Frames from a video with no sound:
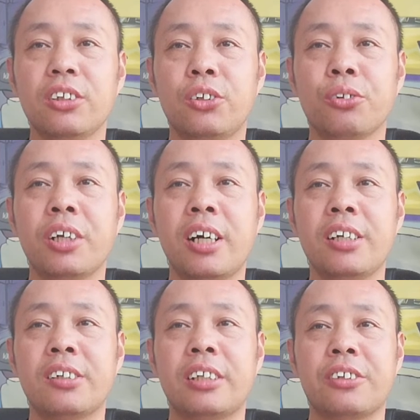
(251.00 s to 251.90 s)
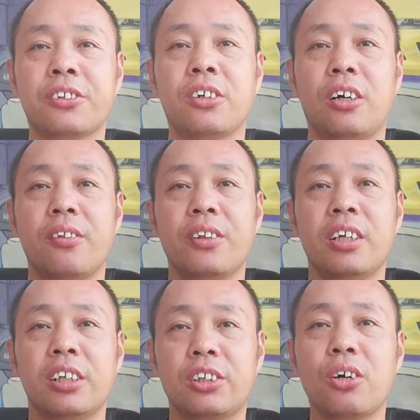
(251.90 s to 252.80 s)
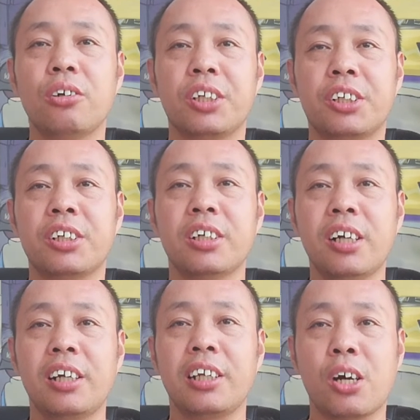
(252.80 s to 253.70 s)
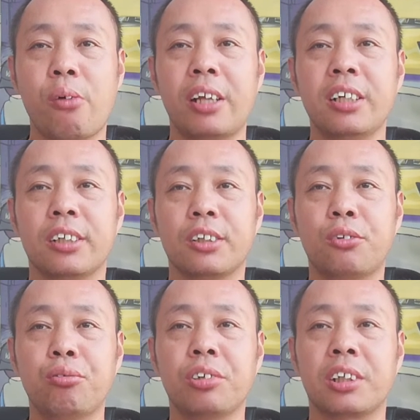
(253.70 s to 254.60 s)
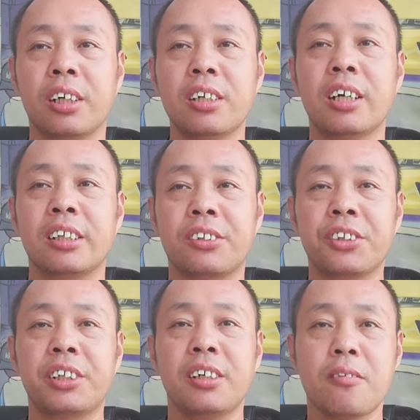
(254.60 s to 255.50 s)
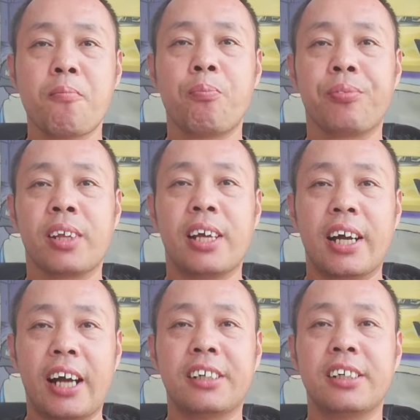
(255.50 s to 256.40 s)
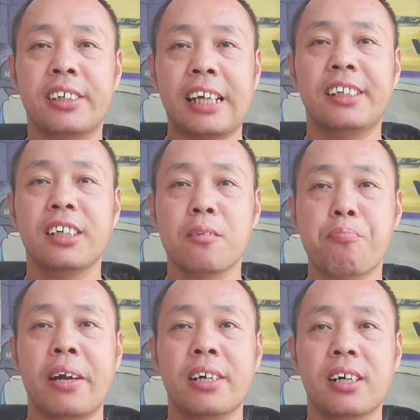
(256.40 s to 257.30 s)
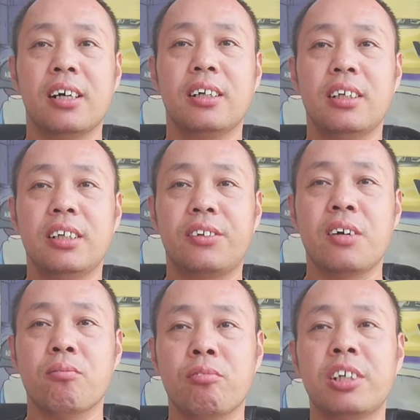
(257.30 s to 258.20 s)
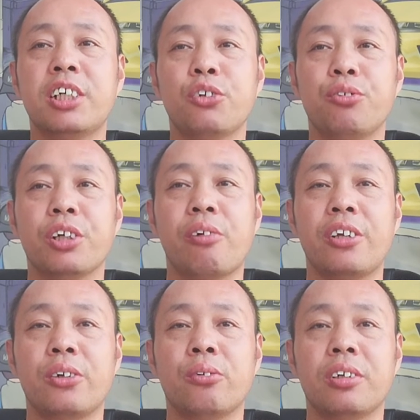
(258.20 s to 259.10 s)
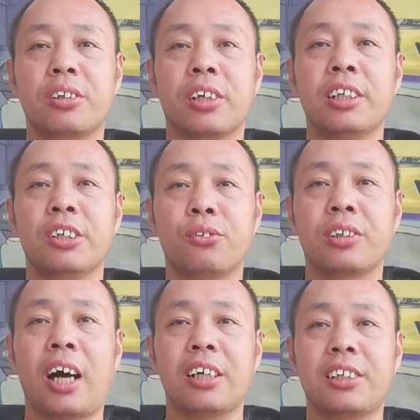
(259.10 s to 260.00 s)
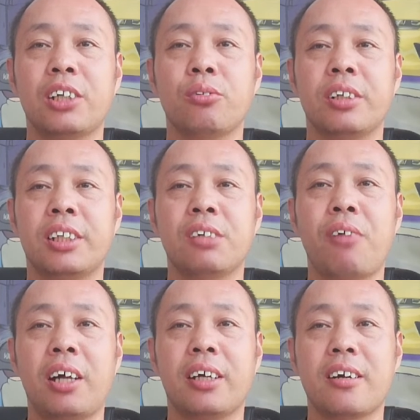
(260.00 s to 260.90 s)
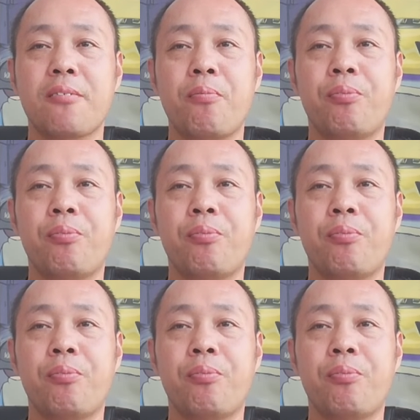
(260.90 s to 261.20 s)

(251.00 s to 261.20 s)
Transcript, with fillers: 韭菜哥一直在思考，到底是恶劣的环境促使了恶的滋生，还是人性本恶在无秩序的环境中得以最大限度的激发呢？